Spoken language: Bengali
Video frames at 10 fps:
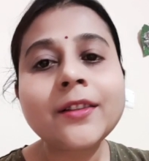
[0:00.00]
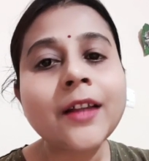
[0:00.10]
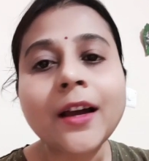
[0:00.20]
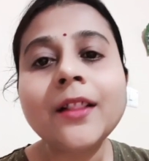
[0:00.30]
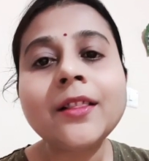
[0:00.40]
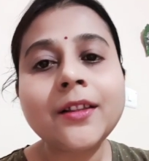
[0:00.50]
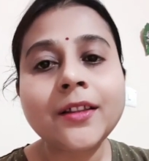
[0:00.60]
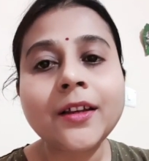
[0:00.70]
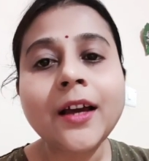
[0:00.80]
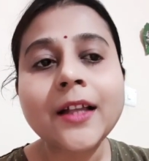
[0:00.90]
যে দালাল
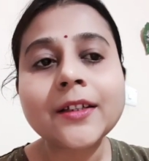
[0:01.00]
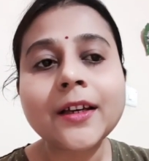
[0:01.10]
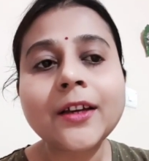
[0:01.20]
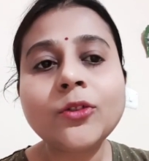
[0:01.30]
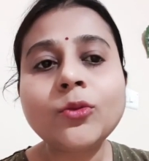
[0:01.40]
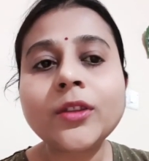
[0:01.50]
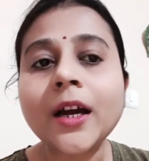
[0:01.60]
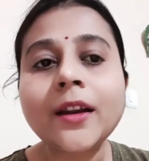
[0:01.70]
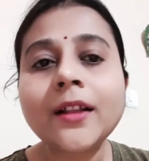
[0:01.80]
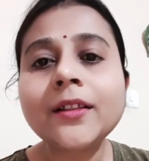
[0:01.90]
দিদি আজকে কিন্তু
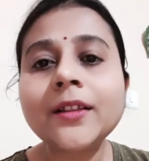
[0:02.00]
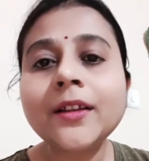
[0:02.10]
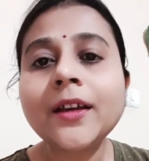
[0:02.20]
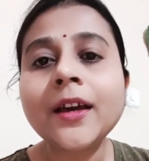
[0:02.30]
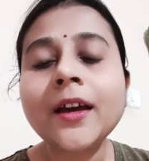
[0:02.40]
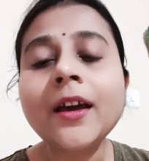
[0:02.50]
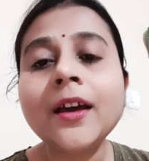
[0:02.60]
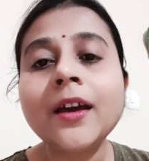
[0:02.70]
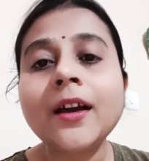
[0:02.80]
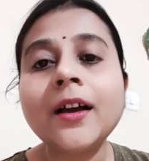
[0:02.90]
দালাল দিদিকে
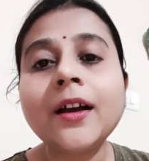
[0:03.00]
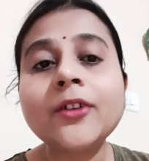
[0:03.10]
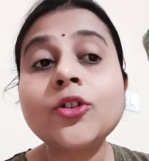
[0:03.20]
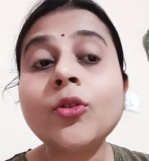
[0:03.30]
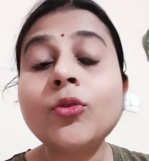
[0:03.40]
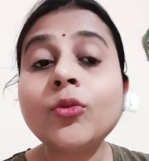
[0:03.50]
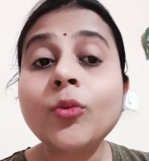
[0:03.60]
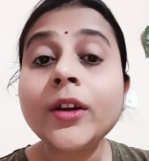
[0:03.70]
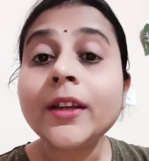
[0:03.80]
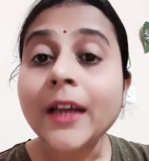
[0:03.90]
যখন
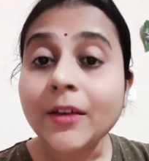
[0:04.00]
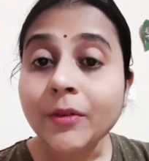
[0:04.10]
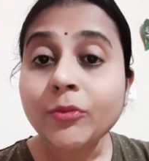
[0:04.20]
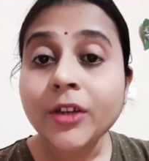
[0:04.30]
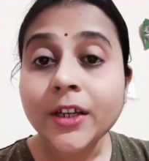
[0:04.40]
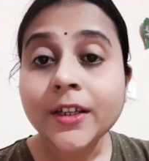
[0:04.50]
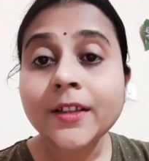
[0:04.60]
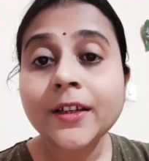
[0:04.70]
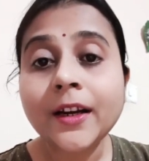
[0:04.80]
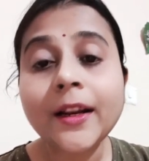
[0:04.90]
ওই লাইভে উনি
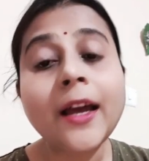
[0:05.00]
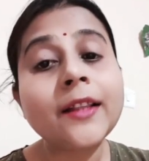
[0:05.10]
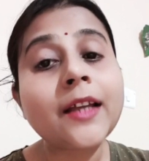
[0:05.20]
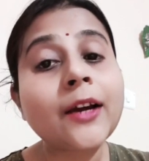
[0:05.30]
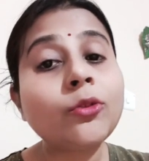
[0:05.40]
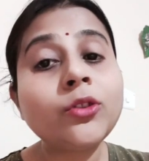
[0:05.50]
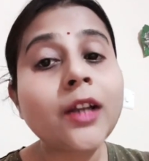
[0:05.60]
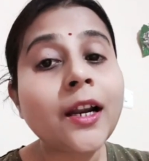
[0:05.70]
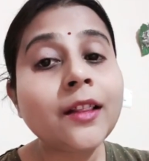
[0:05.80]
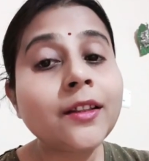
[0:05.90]
এসেছিলেন হ্যাঁ এখন
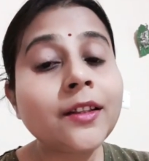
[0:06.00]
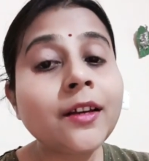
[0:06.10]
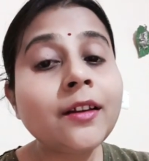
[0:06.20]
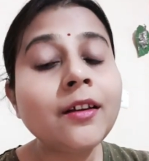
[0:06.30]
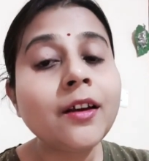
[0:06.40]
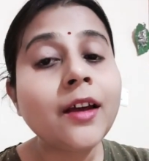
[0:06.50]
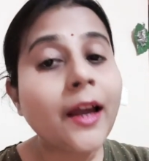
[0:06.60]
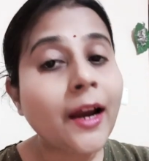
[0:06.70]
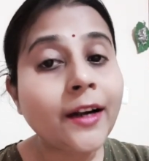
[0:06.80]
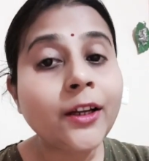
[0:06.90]
দালাল দিদির
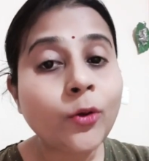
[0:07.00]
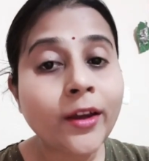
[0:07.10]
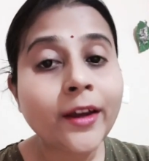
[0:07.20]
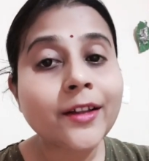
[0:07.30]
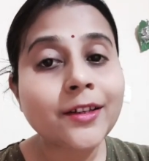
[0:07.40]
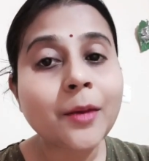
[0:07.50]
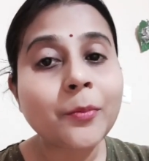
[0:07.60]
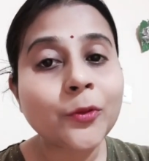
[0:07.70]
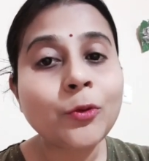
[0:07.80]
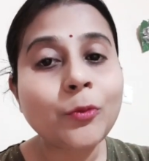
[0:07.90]
অ্যান্টি হয়ে গেছে
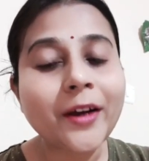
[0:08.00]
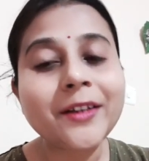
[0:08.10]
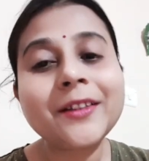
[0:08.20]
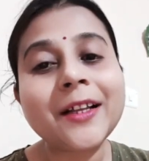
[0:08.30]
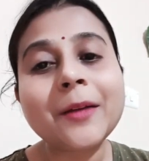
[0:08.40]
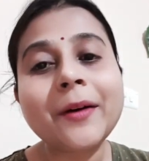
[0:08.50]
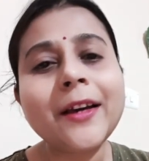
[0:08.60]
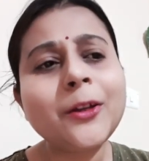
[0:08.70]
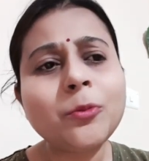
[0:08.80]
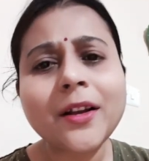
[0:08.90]
ওয়াইটির দাদা
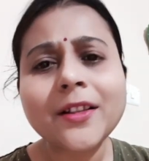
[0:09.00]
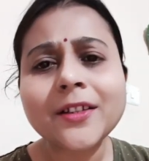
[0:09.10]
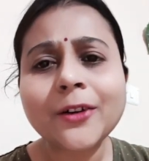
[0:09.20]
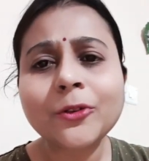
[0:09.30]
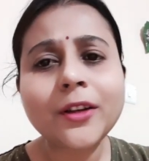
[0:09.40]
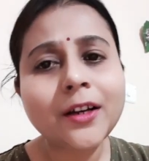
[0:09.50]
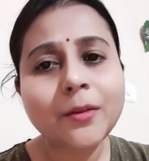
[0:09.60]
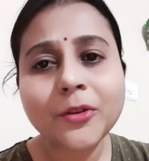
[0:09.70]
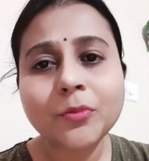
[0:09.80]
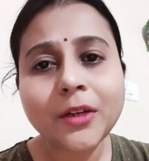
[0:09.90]
ভাই কিন্তু মাঝখানে তো দেখলাম
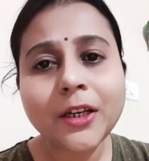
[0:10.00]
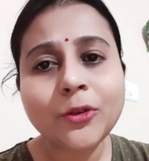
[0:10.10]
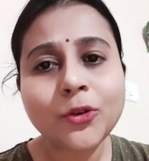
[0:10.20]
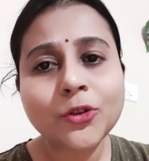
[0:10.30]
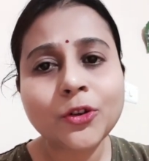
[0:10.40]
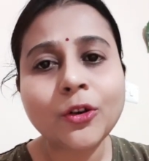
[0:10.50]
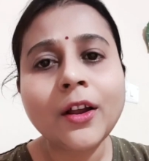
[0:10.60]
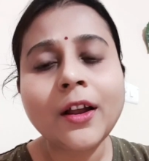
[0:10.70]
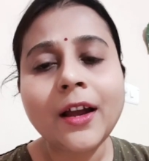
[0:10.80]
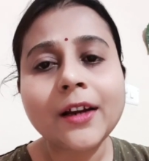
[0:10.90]
বেশ মিলই হয়েছিল
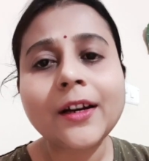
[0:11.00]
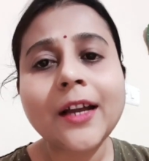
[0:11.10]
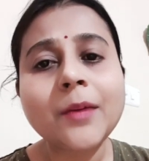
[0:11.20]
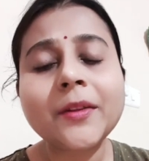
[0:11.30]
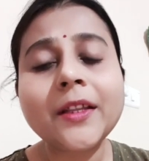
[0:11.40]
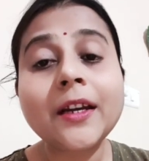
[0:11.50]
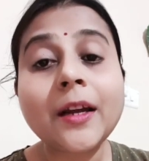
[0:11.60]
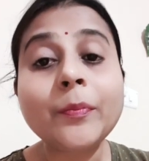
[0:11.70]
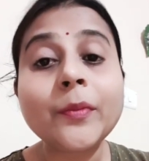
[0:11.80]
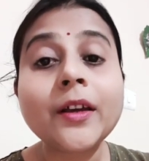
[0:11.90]
একটা লাইভে
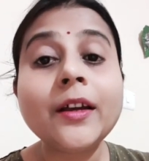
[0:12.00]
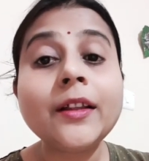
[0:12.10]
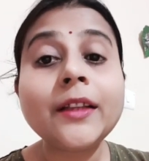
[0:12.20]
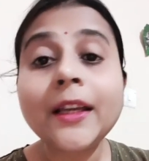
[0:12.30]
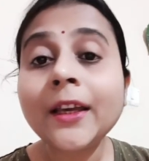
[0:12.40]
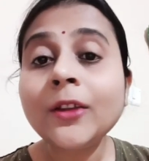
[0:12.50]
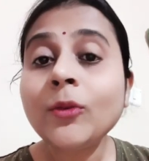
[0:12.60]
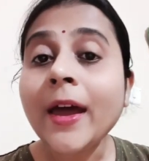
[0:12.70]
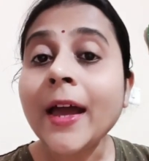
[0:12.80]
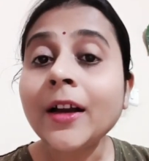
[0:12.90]
দেখলাম তিনি কিন্তু
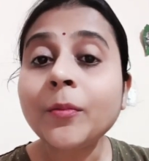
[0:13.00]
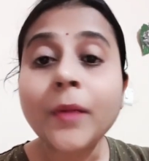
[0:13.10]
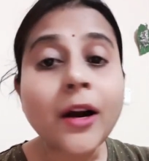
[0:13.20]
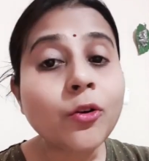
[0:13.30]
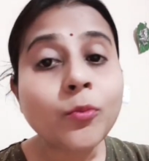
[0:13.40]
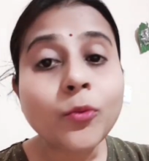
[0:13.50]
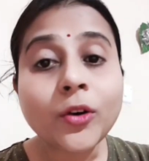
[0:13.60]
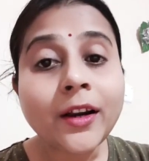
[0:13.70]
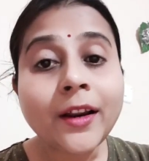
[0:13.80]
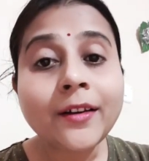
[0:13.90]
একবারও
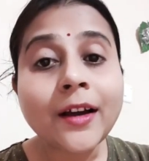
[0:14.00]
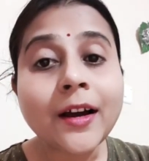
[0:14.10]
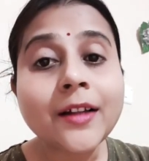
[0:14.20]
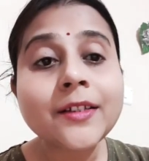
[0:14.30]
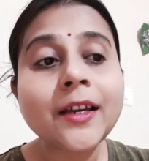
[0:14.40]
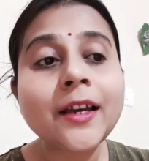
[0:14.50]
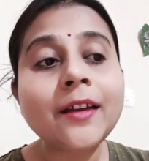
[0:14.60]
বললেন না যে